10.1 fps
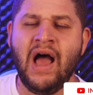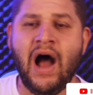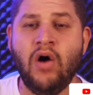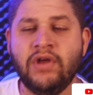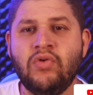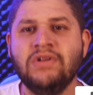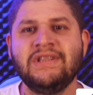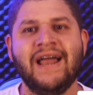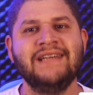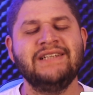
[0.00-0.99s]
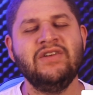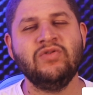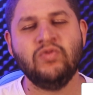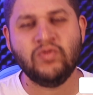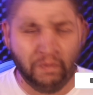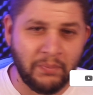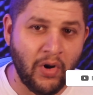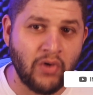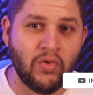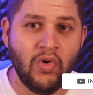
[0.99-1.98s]
Algo que contrasta um, um
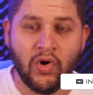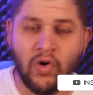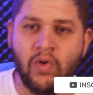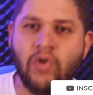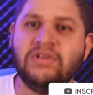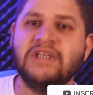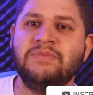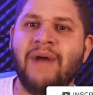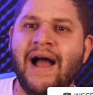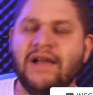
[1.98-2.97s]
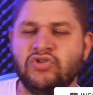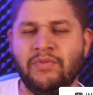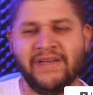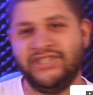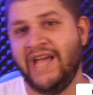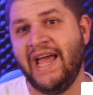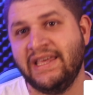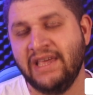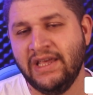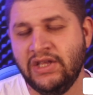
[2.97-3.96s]
pouco com outras marcas, como a
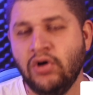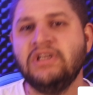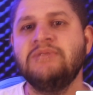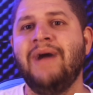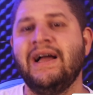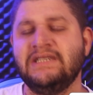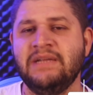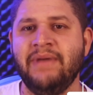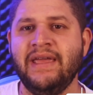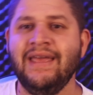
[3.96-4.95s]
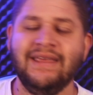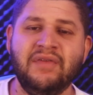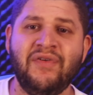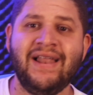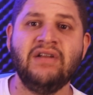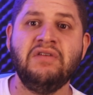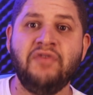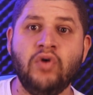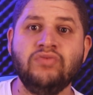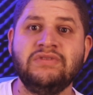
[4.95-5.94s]
Jack e outras marcas também, que falaram que
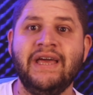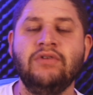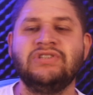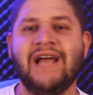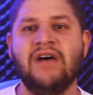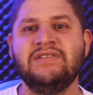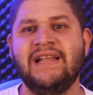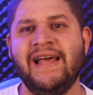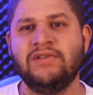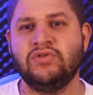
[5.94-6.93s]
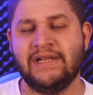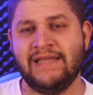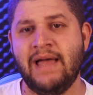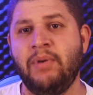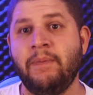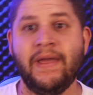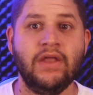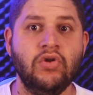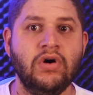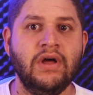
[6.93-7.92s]
vão ter os carros elétricos, até a própria
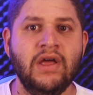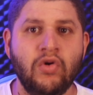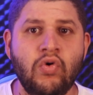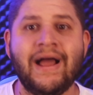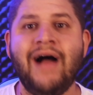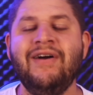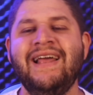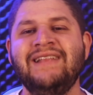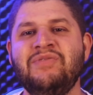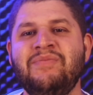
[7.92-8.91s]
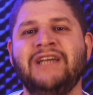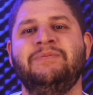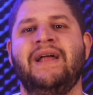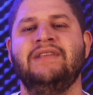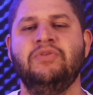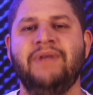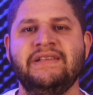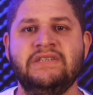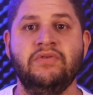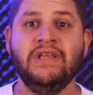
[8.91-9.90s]
Renault, o carro elétrico mais barato do
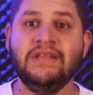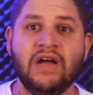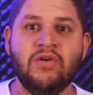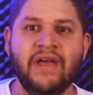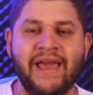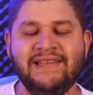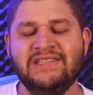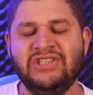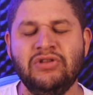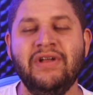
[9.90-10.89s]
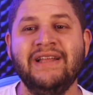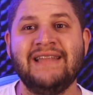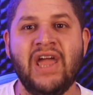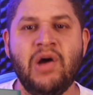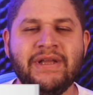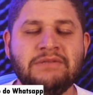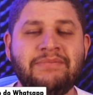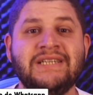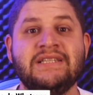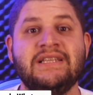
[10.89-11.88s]
Brasil. Então, esse título aí está realmente
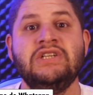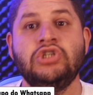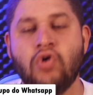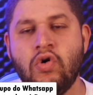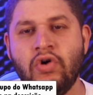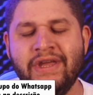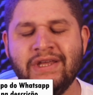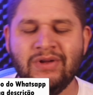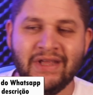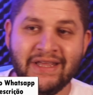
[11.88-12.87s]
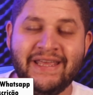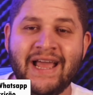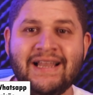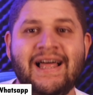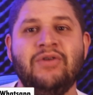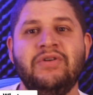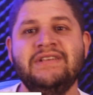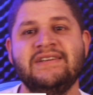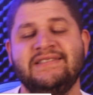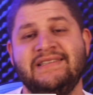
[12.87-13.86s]
bastante concorrido e, é claro,
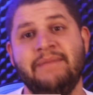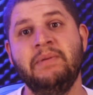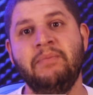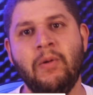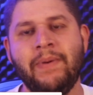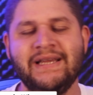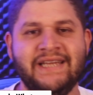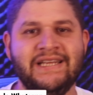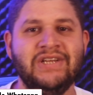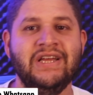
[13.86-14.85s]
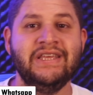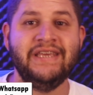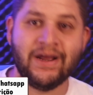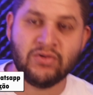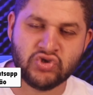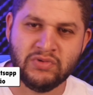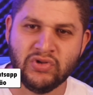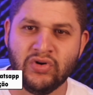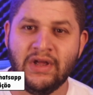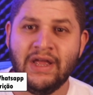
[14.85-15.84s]
isso é sempre bom para a gente que é
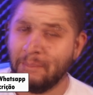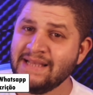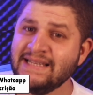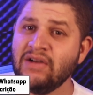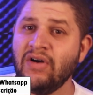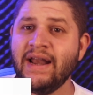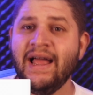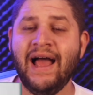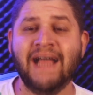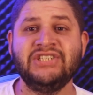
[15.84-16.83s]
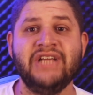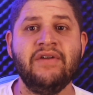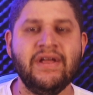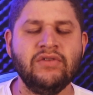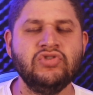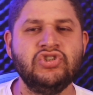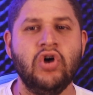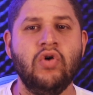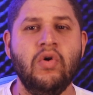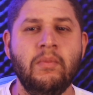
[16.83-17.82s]
consumidor. Mas agora, a Sharon
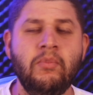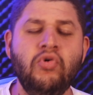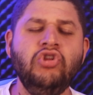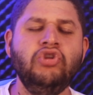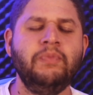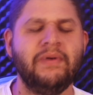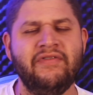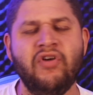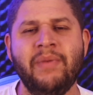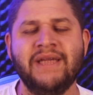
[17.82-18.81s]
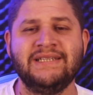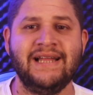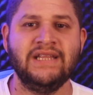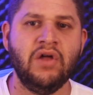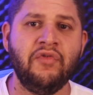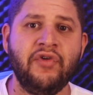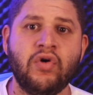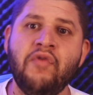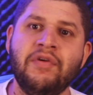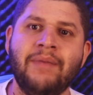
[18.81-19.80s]
anunciou, muito provavelmente, tá, ainda não foi
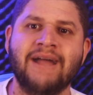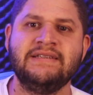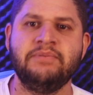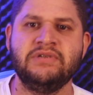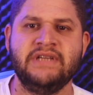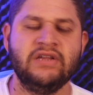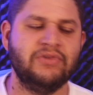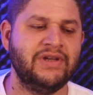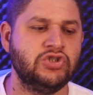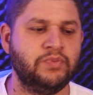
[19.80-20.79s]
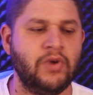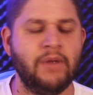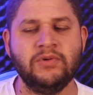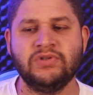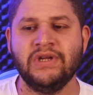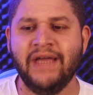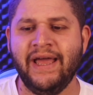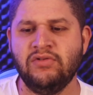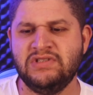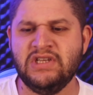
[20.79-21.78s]
confirmado 100%, mas os próprios,
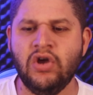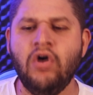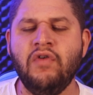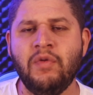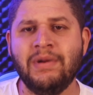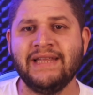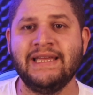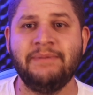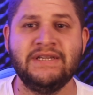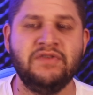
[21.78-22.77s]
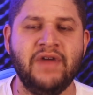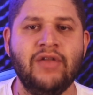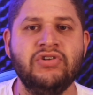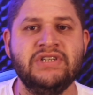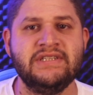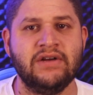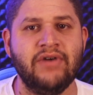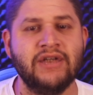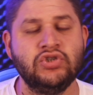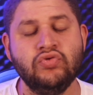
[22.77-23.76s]
é, o CEO, vou botar aqui para a gente ver a notícia
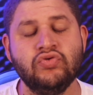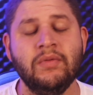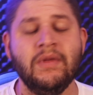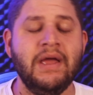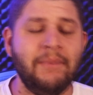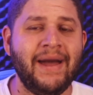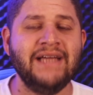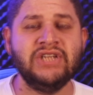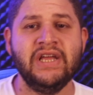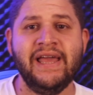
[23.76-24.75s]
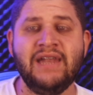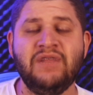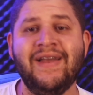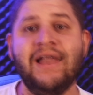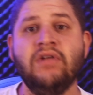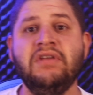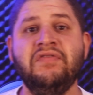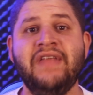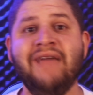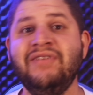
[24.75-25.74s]
agora junto, mas eles falaram que
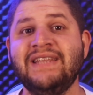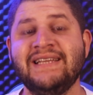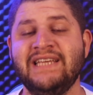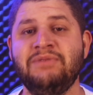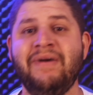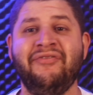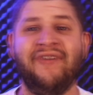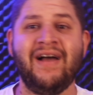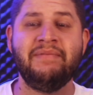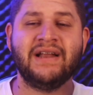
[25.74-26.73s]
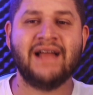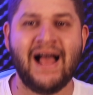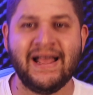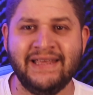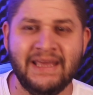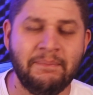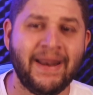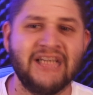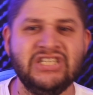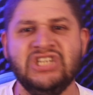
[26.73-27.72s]
devem trazer uma fábrica aqui
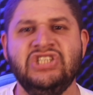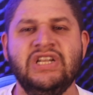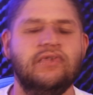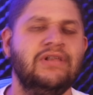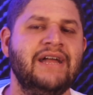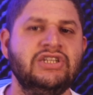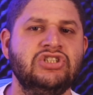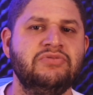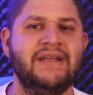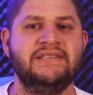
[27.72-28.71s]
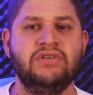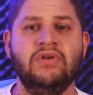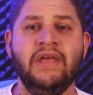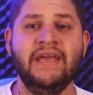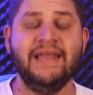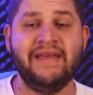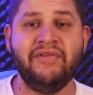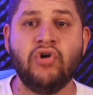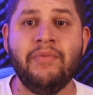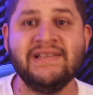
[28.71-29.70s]
para a Argentina, do ladinho do Brasil, e
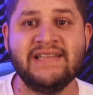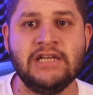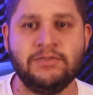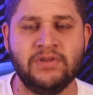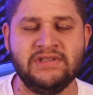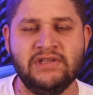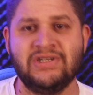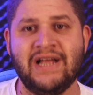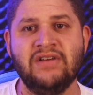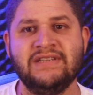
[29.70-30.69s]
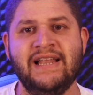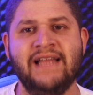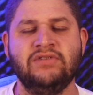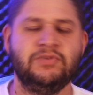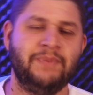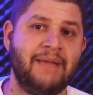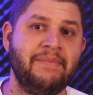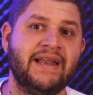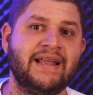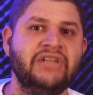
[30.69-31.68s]
deve começar a produzir os carros elétricos para a
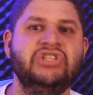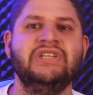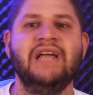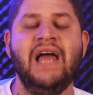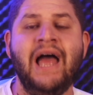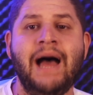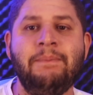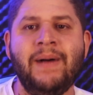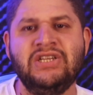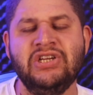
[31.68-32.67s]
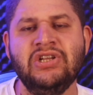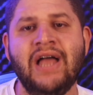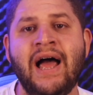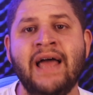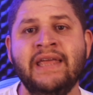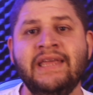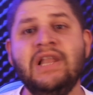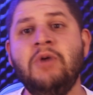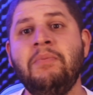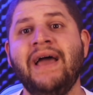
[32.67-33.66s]
América Latina a partir de lá e
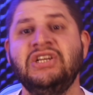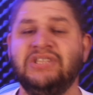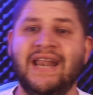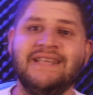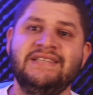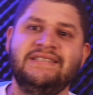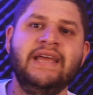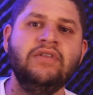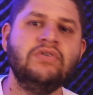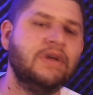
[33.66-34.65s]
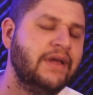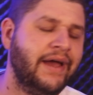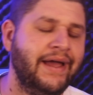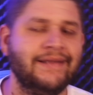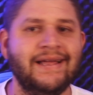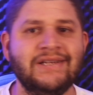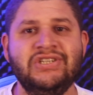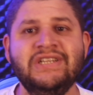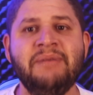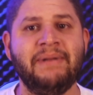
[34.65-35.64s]
não mais trazendo é, da
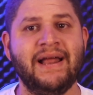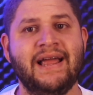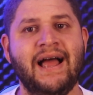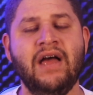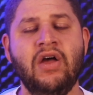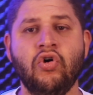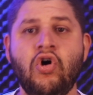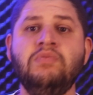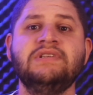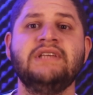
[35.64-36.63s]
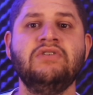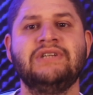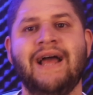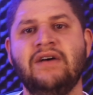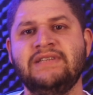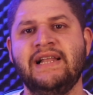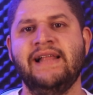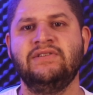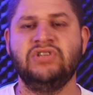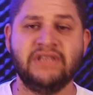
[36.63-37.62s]
China para cá como são os carros
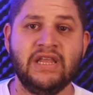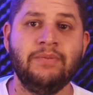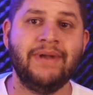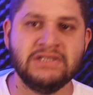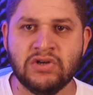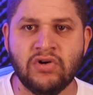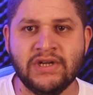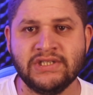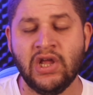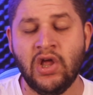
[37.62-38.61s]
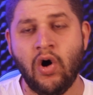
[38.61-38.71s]
elétricos que tem no Brasil hoje.